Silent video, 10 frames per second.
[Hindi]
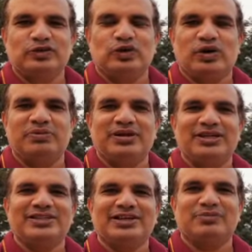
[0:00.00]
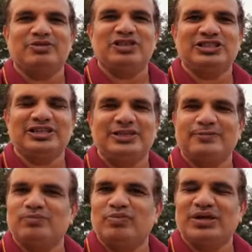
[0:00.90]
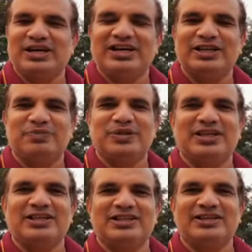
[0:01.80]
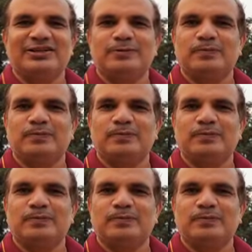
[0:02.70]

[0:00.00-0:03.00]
तो अब नेचर के बीच से मैं अगले पंद्रह दिन